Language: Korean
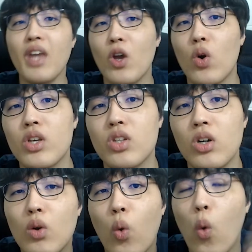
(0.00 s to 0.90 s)

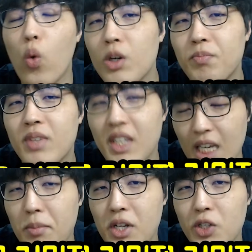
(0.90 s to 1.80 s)
여기서 고급
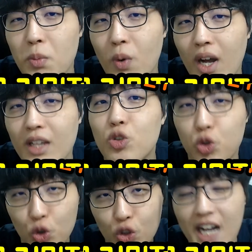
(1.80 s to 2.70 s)
기밀 정보가
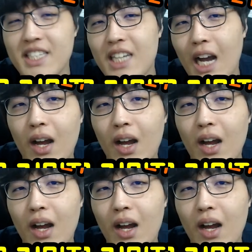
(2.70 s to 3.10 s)
두 가지가